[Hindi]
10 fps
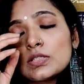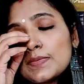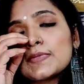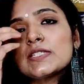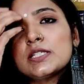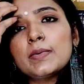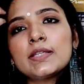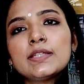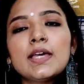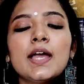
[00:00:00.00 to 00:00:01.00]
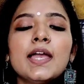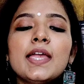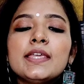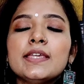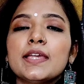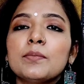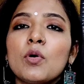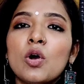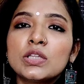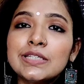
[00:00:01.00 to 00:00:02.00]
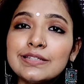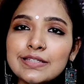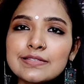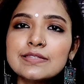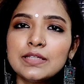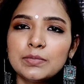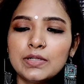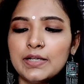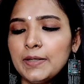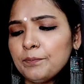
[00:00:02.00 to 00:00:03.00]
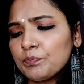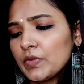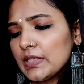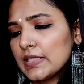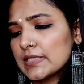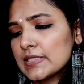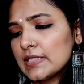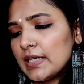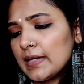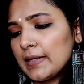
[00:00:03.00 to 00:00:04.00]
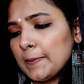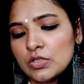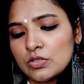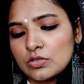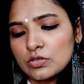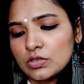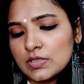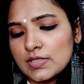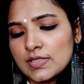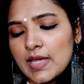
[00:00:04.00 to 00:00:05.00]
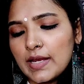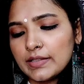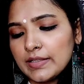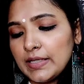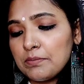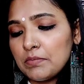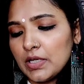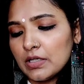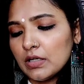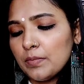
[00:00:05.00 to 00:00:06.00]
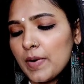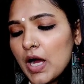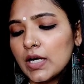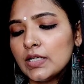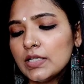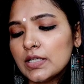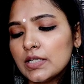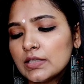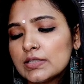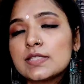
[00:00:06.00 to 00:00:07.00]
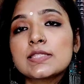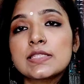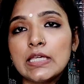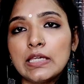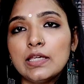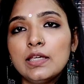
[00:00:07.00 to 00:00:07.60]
सबसे अच्छी बात क्या है ये बहुत ही रीजनेबल है ये किसकी है सो दिस इज एन के मेकअप अंडर द सी